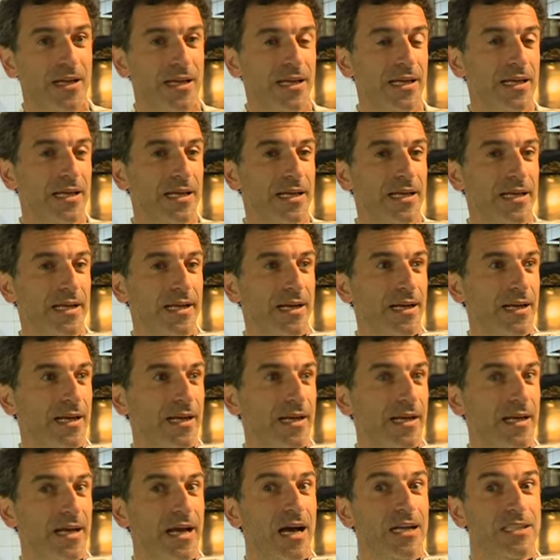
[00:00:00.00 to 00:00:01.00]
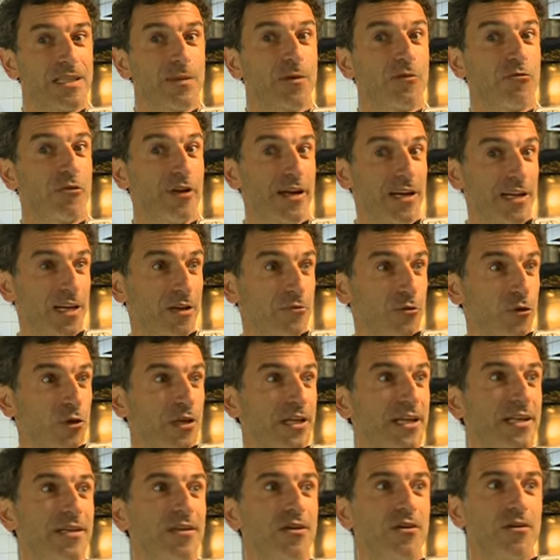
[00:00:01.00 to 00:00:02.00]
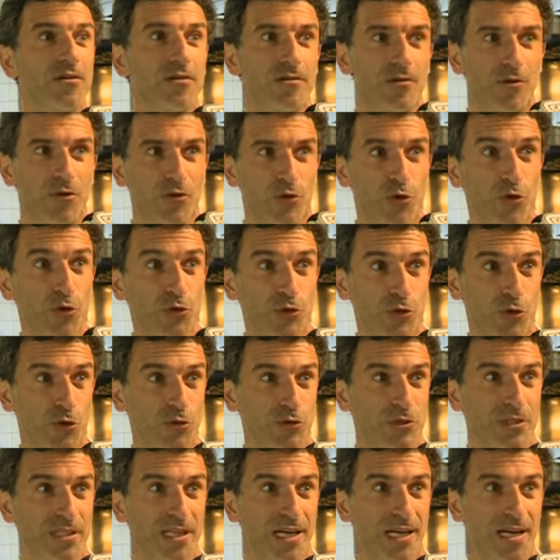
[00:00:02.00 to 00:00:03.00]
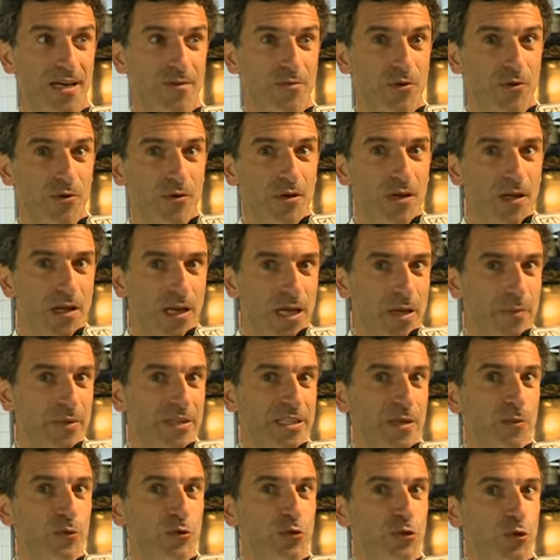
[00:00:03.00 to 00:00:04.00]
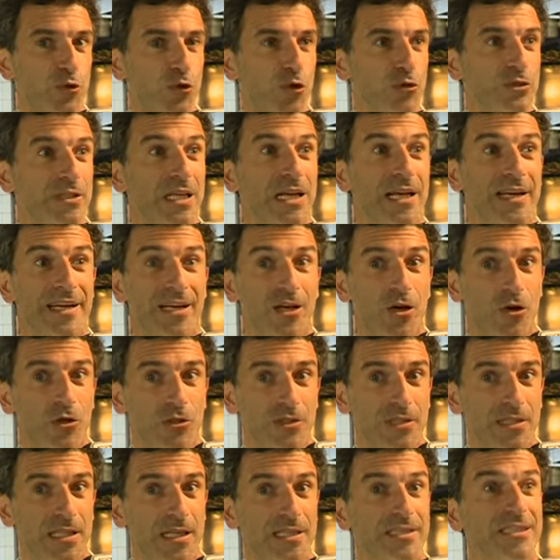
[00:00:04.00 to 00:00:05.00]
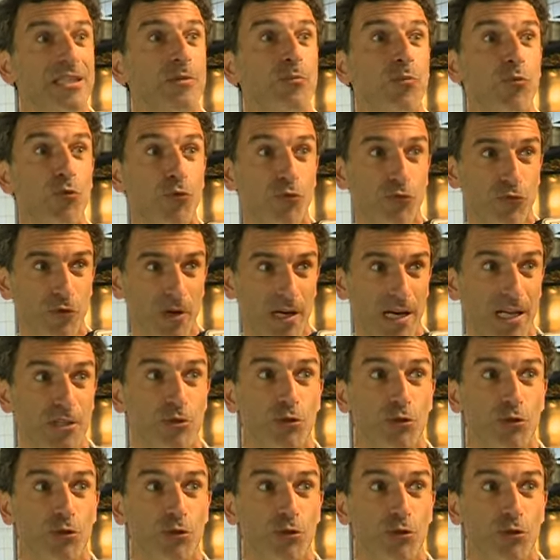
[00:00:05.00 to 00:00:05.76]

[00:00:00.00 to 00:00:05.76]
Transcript: eh, andiamo a fare il raviolino, lo scottiamo e mettiamo solo della ricotta di bufala